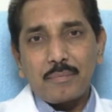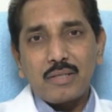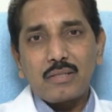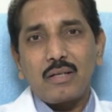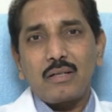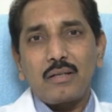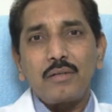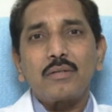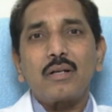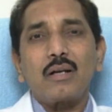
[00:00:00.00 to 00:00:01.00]
సమస్య అంటే
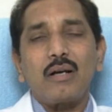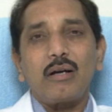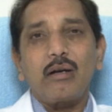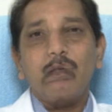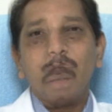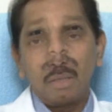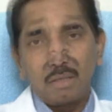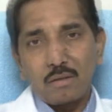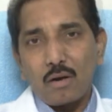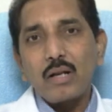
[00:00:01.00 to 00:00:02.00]
యూజువల్గా అంటే
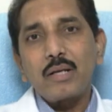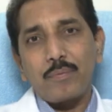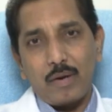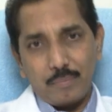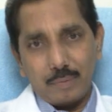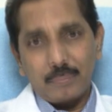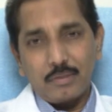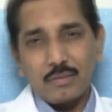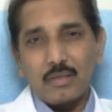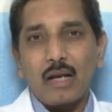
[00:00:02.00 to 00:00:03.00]
క్రానిక్ ప్రాబ్లం
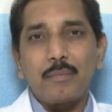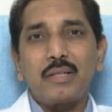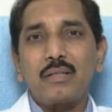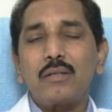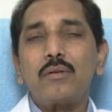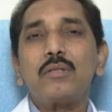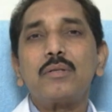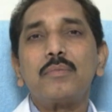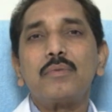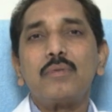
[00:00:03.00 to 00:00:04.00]
అంటే చాలామందికి
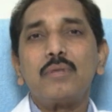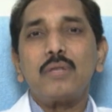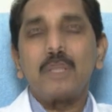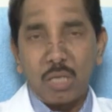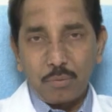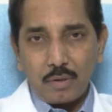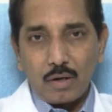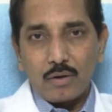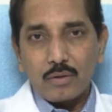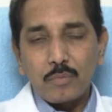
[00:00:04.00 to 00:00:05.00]
కొంచెం జలుబు
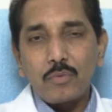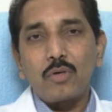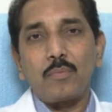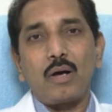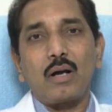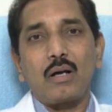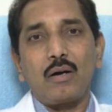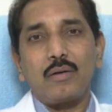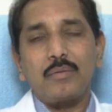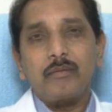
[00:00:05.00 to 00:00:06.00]
రావడం ముక్కు బ్లాక్
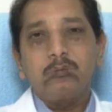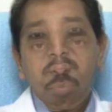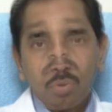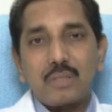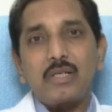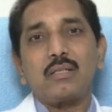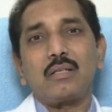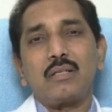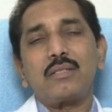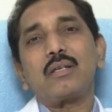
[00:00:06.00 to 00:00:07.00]
కావడం పోస్ట్
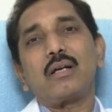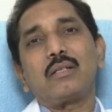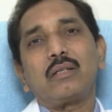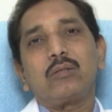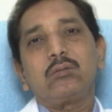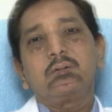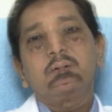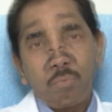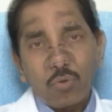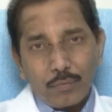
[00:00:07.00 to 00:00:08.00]
నేసల్ డిశ్చార్జ్ అంటారు
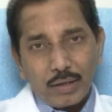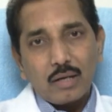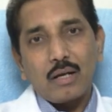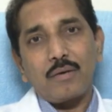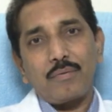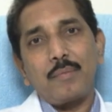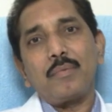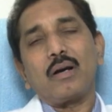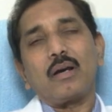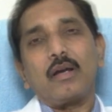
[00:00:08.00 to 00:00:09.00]
ముక్కు వెనకాల ఫ్లెమ్
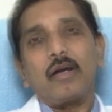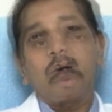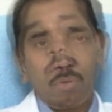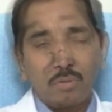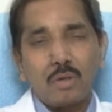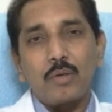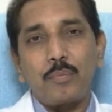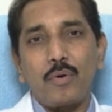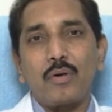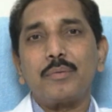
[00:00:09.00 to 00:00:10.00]
లాగా గొంతులోకి
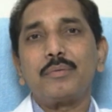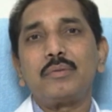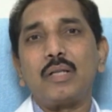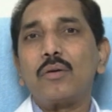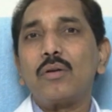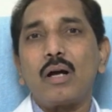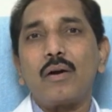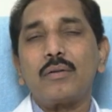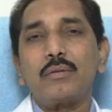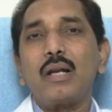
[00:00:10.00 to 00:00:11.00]
పోవడం దగ్గు
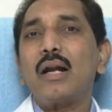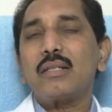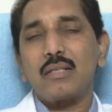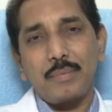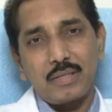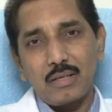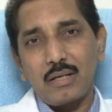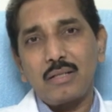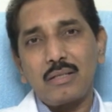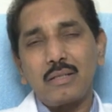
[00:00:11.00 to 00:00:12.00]
రావడం ఇలాంటి సమస్య
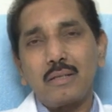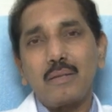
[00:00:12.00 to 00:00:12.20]
అనేది